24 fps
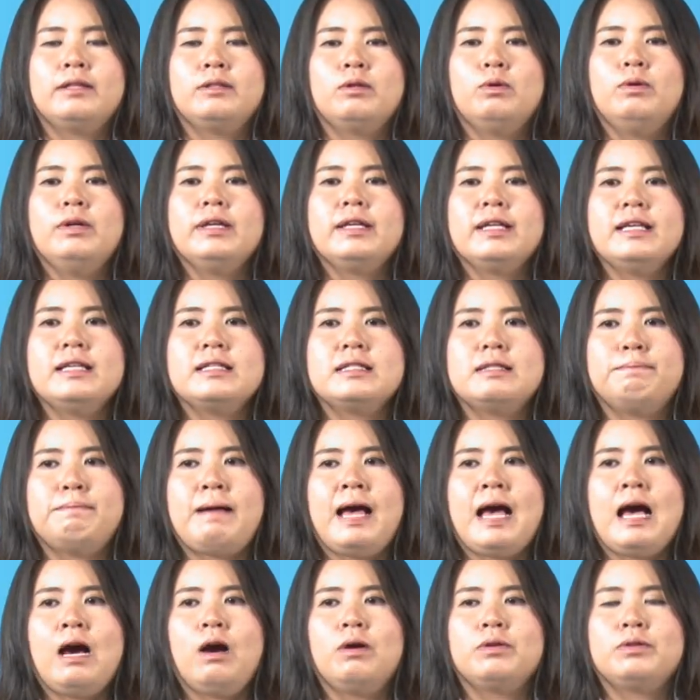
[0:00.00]
ธุรกิจส
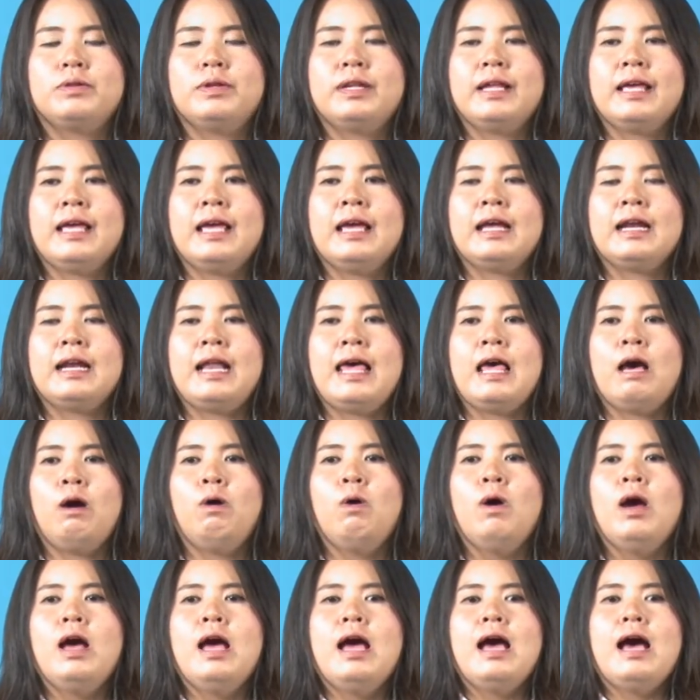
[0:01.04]
ปาของตนเองแล้ว
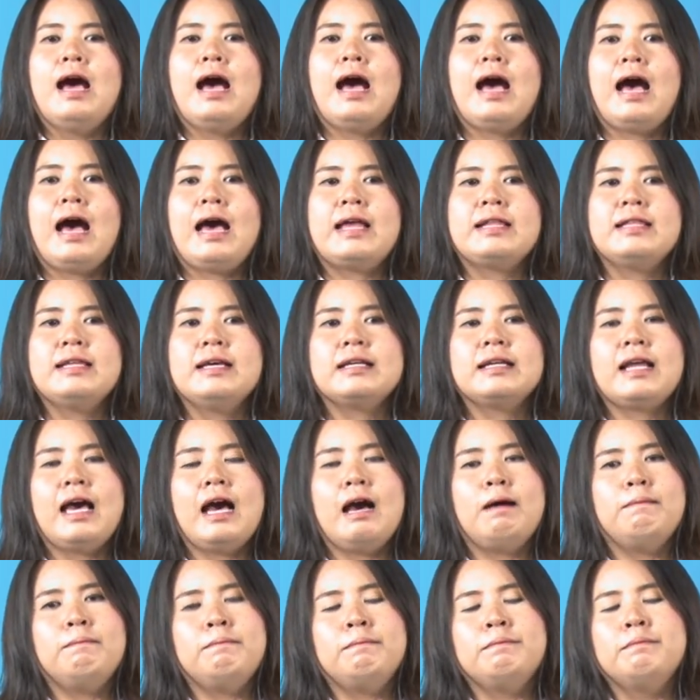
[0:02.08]
หารยัง
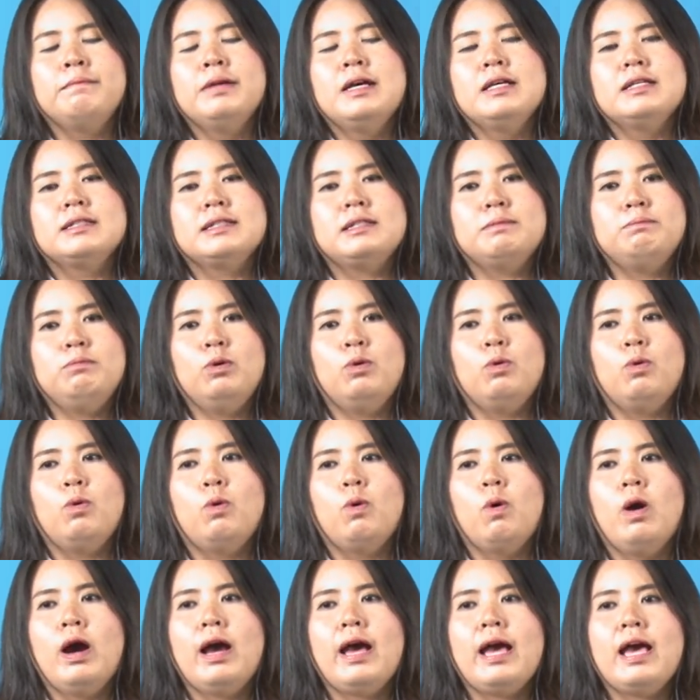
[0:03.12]
ทำสบู่
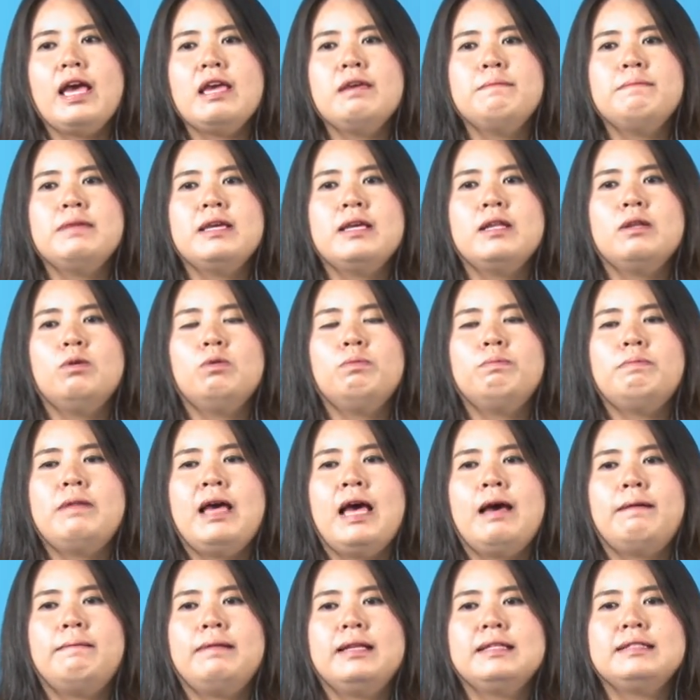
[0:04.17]
ให้มีรูป
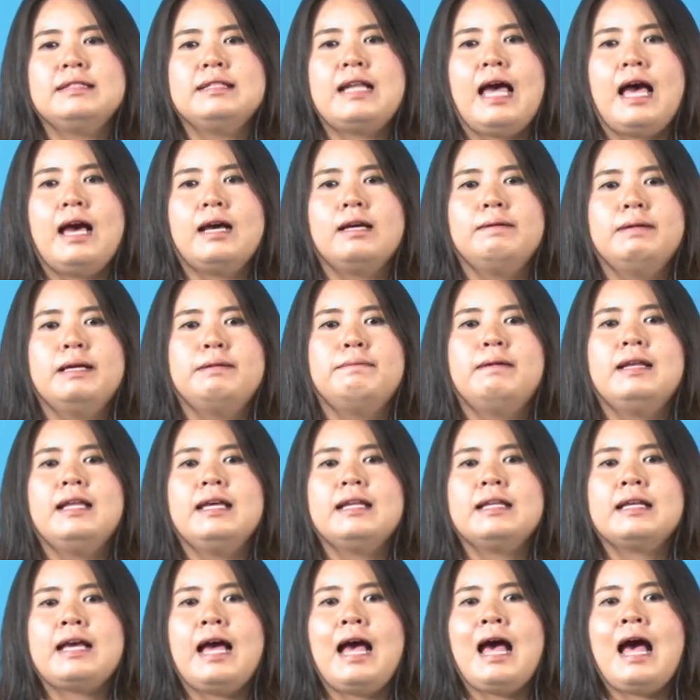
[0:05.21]
แบบลักษณะเหมือนเม
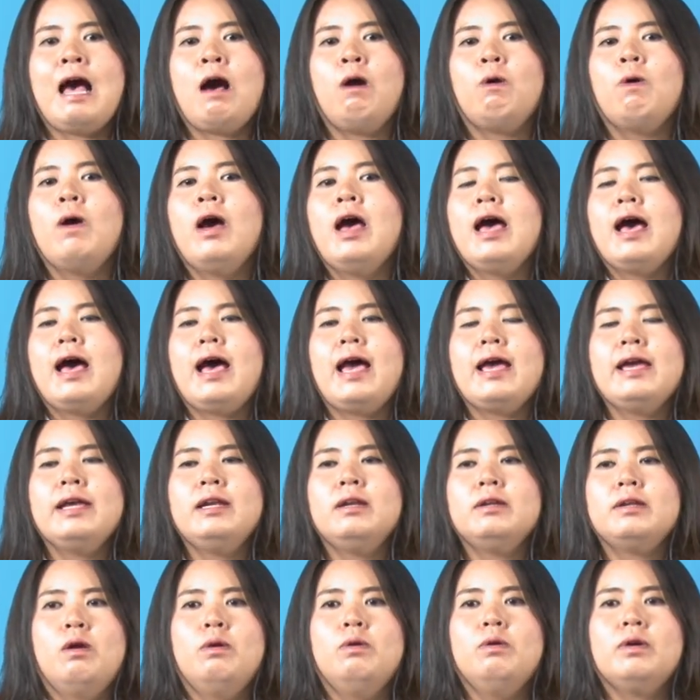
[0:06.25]
ล็ดข้าว ให้
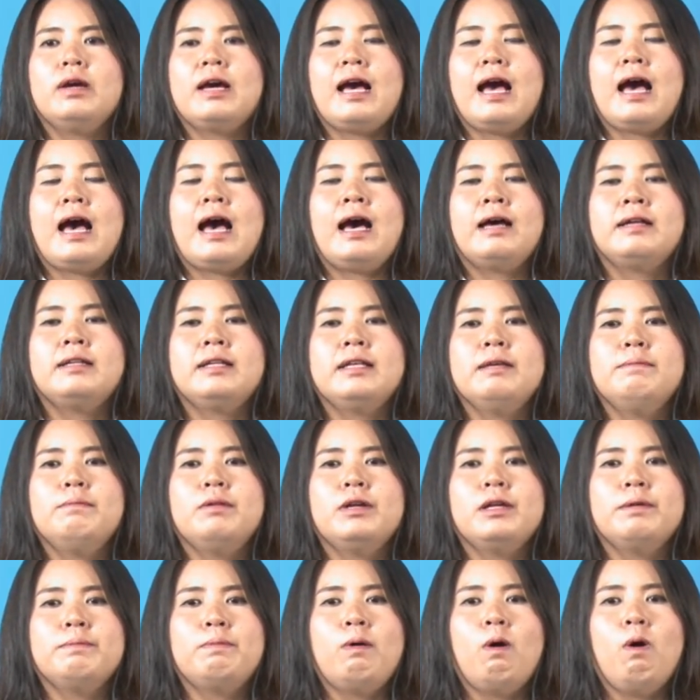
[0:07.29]
ลูกค้าที่
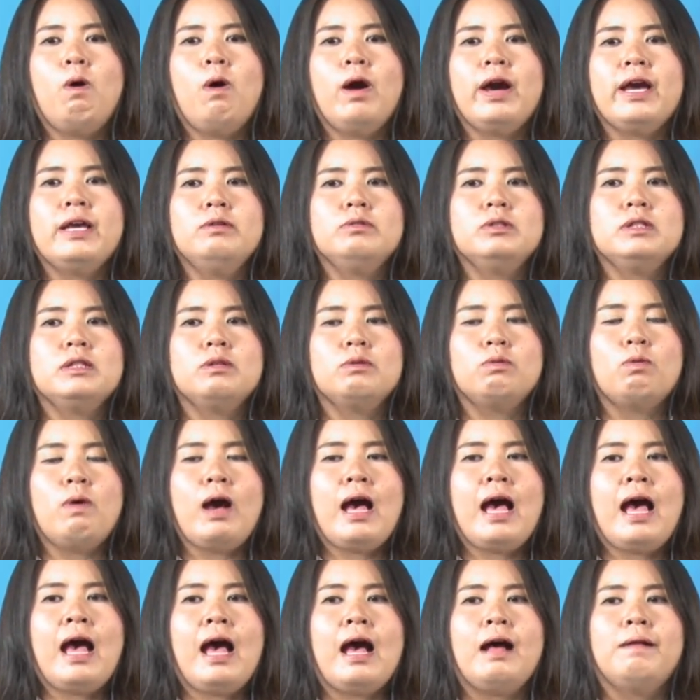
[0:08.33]
บริโภคให้รู้สึก
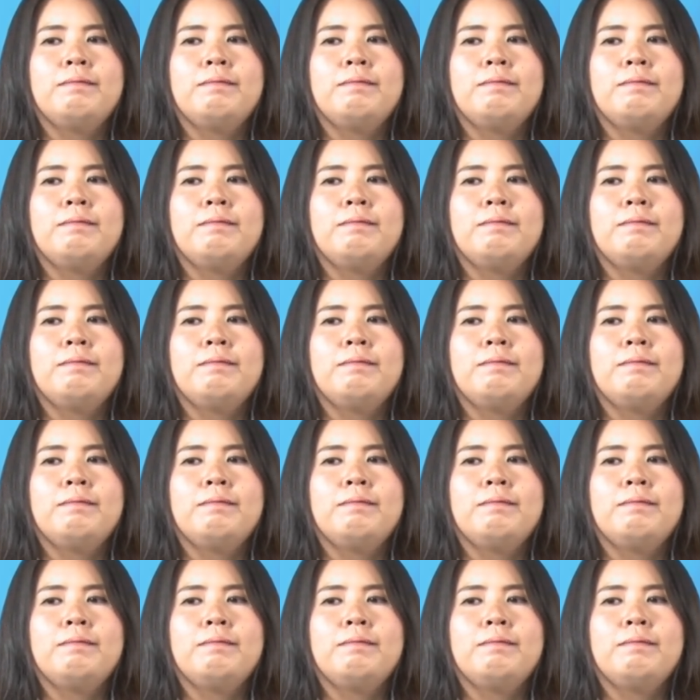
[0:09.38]
ว่า